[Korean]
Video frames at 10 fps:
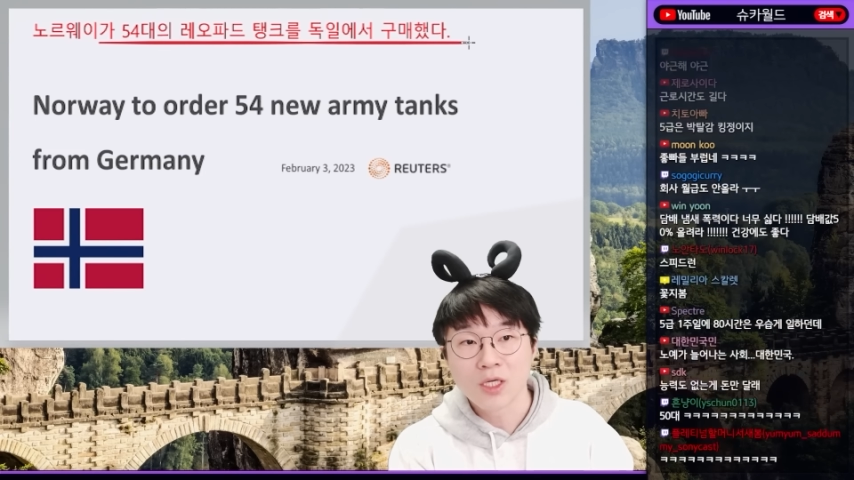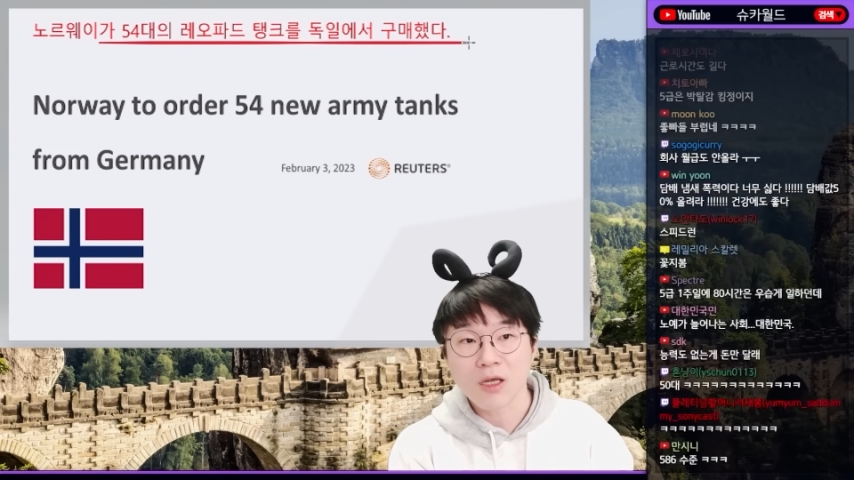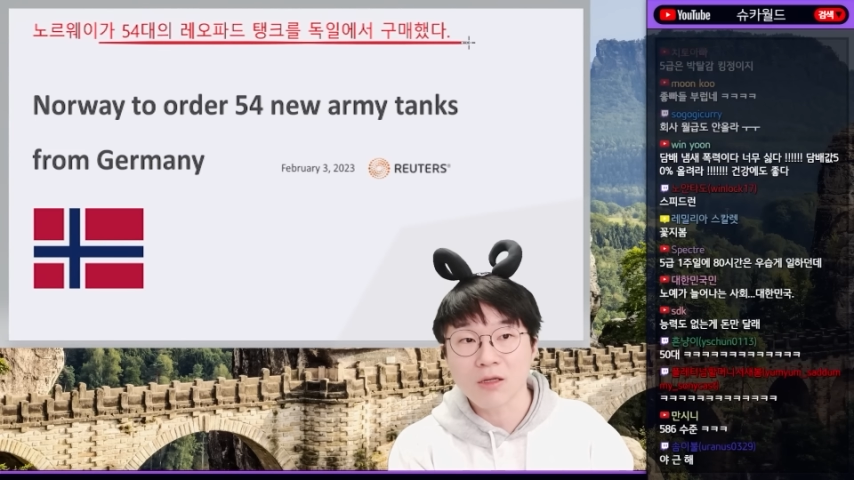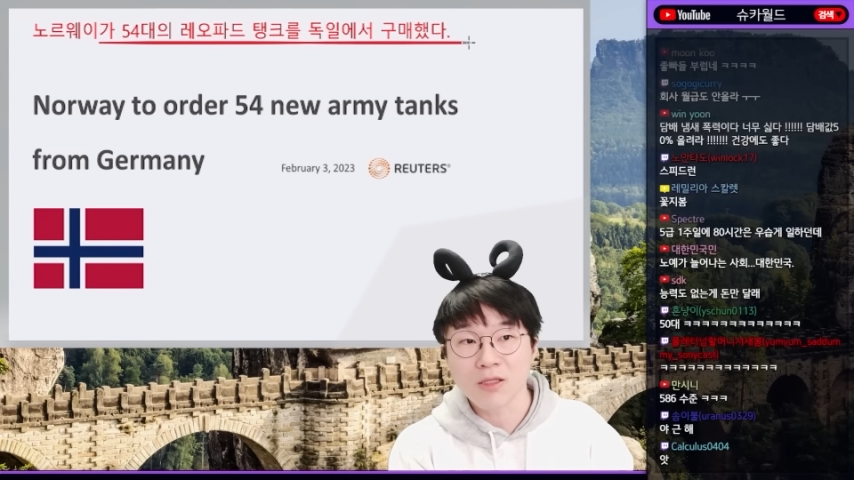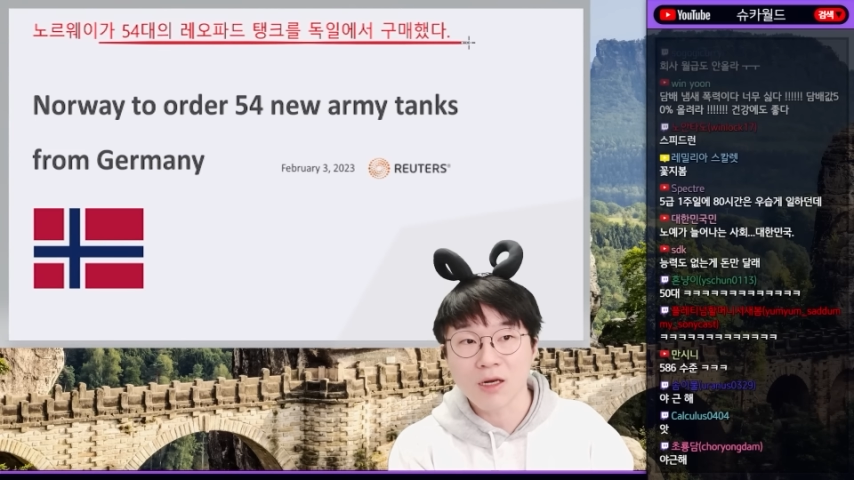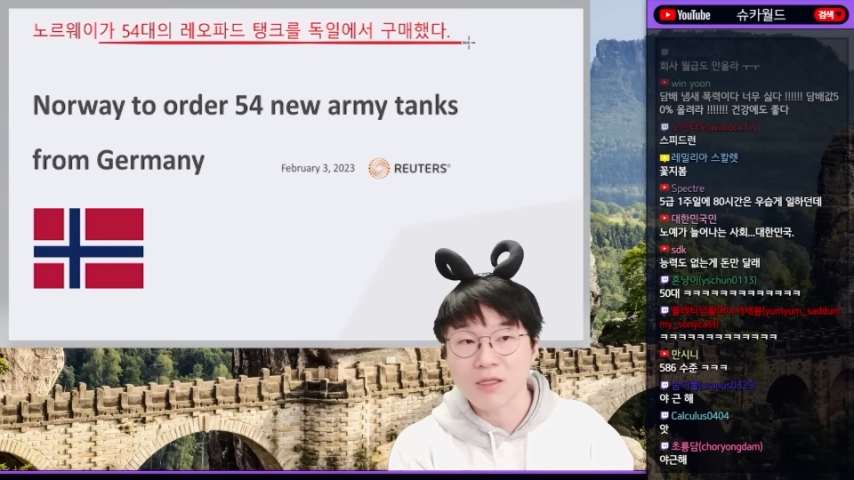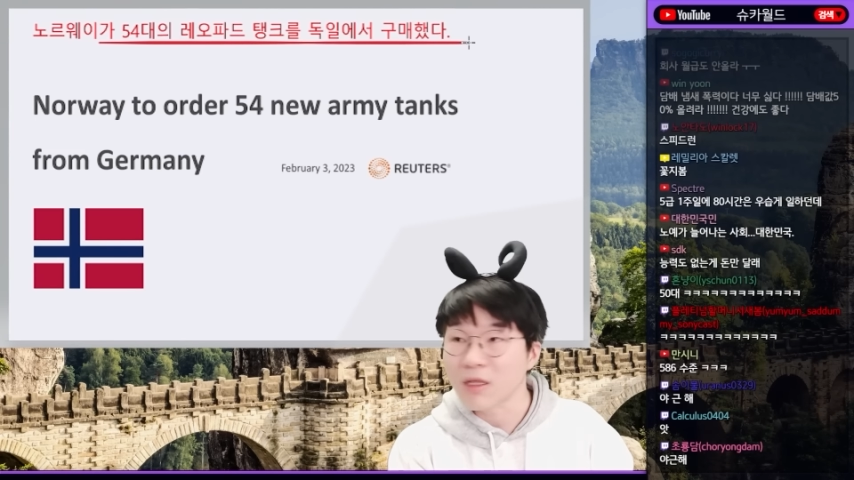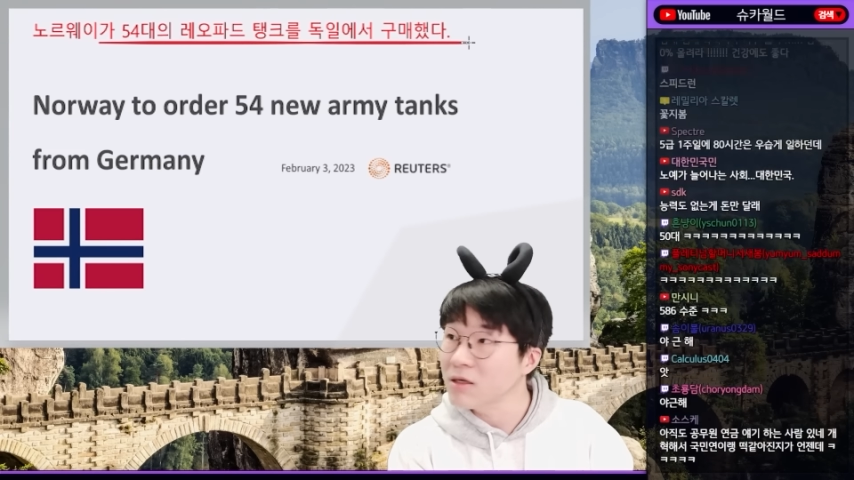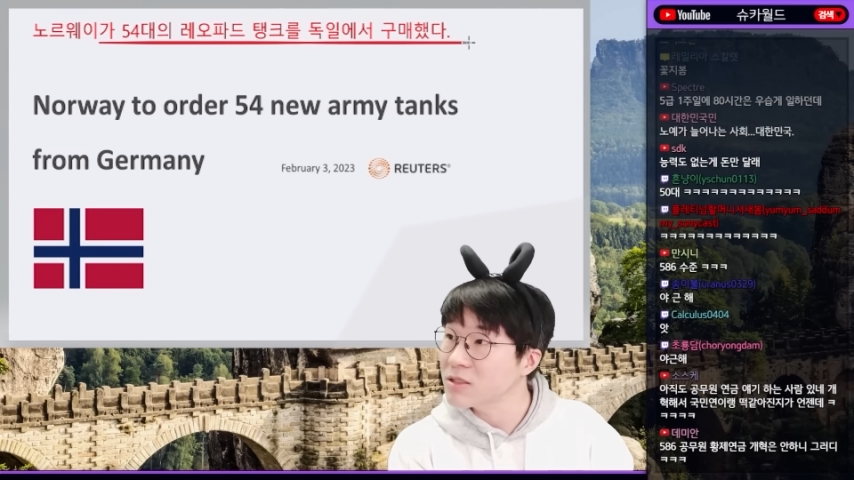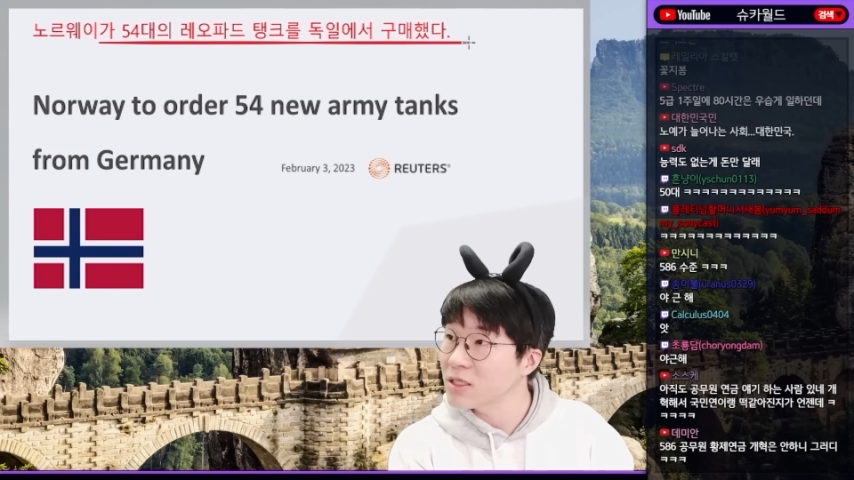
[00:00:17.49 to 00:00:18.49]
다른 나라가
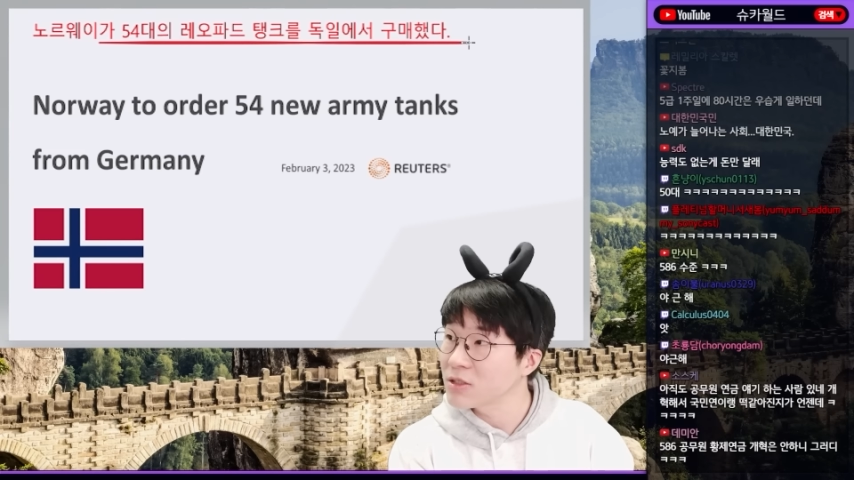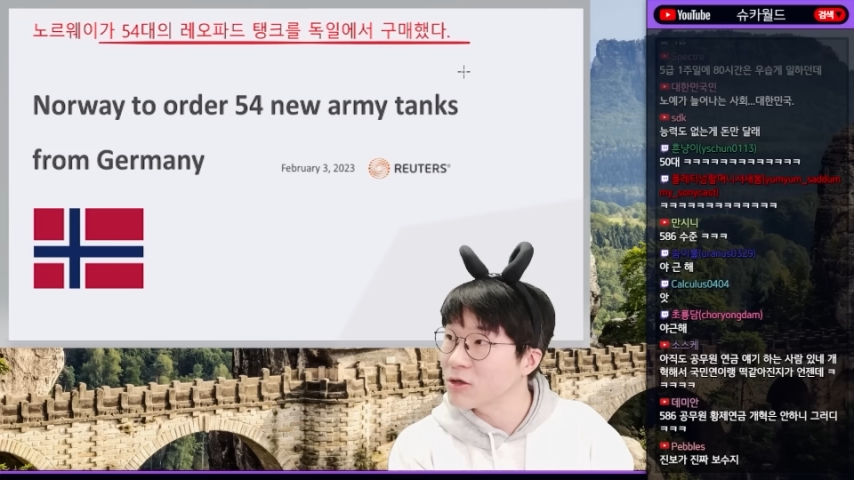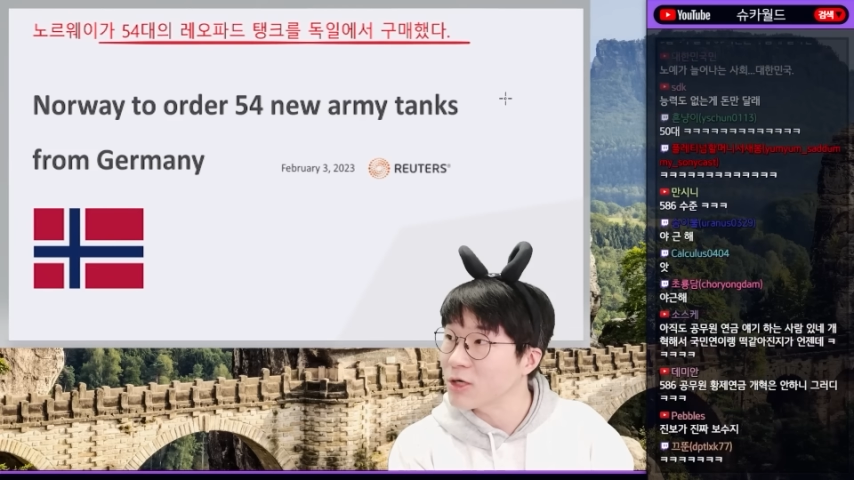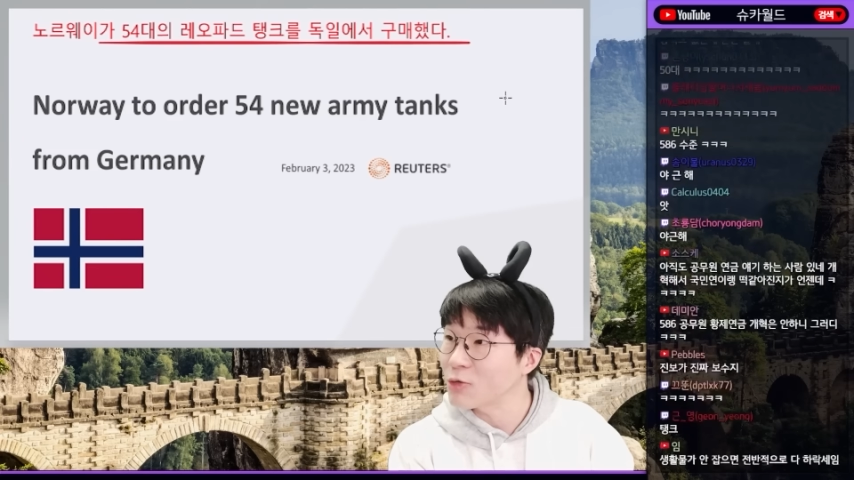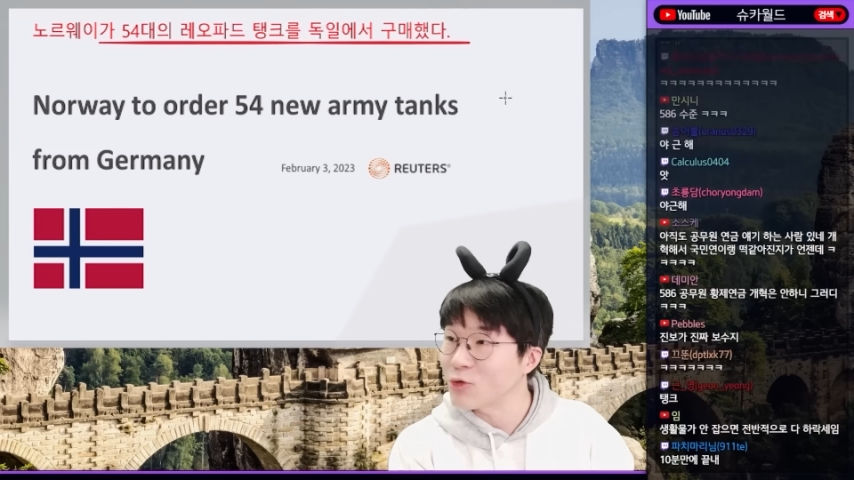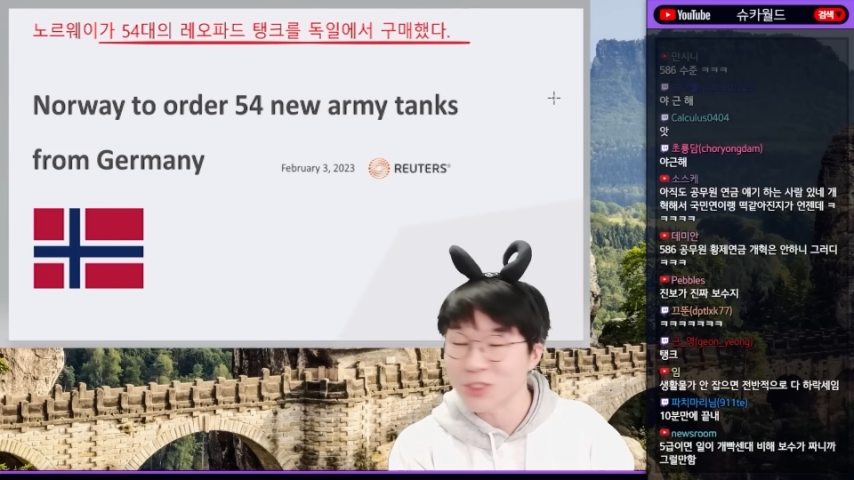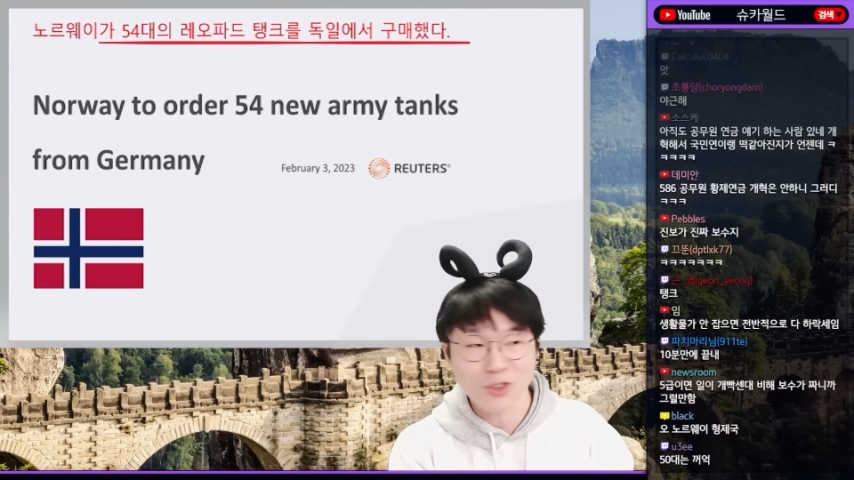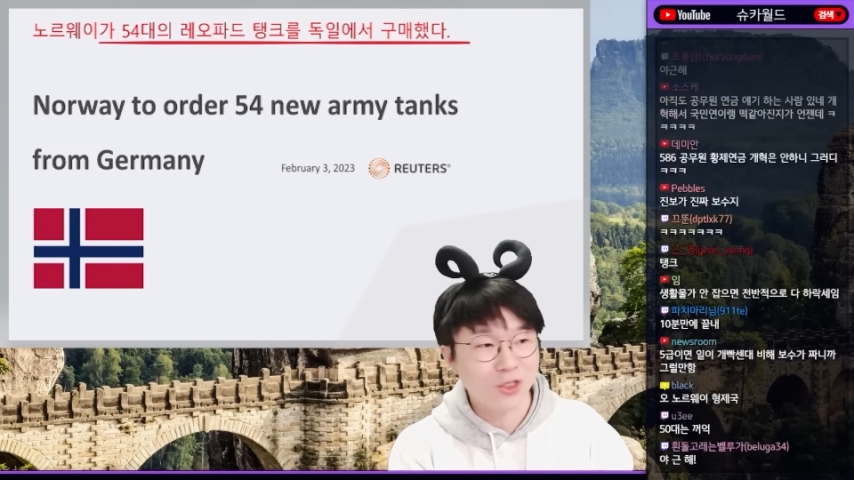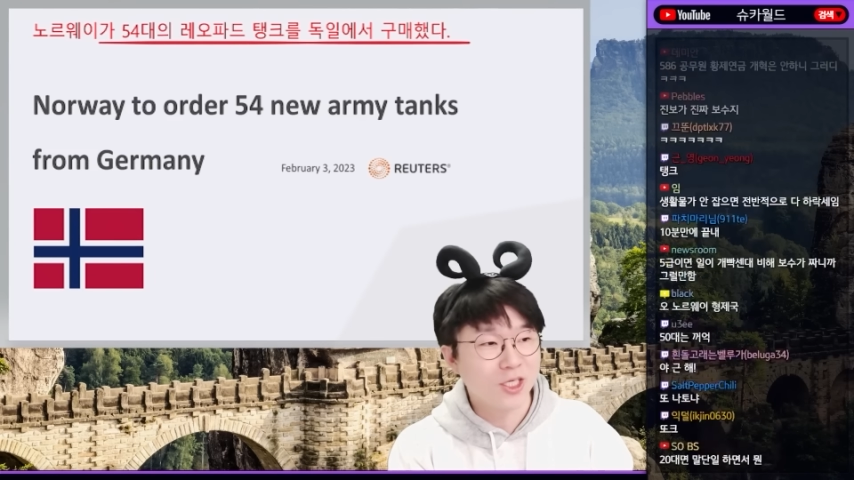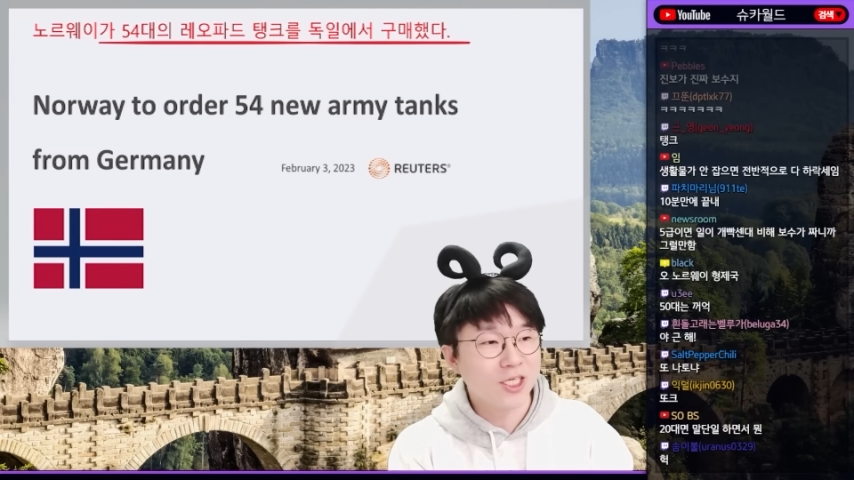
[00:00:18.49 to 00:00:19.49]
탱크 사는 걸 갖고
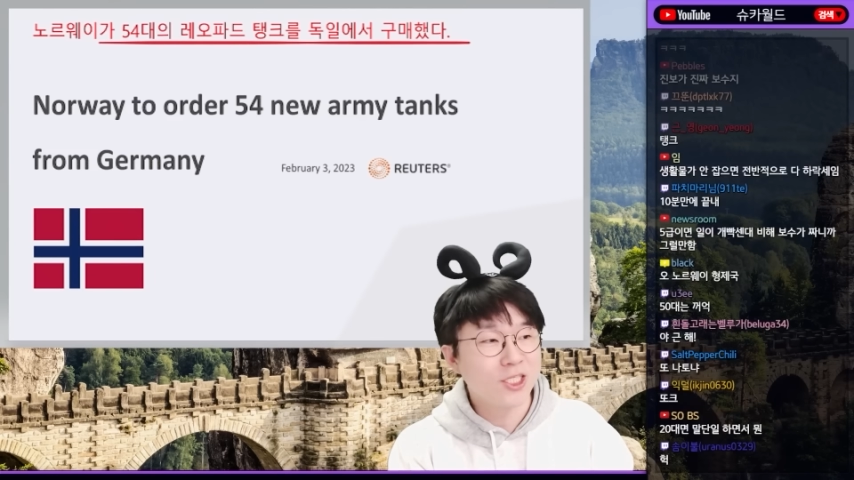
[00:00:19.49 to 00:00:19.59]
왔어?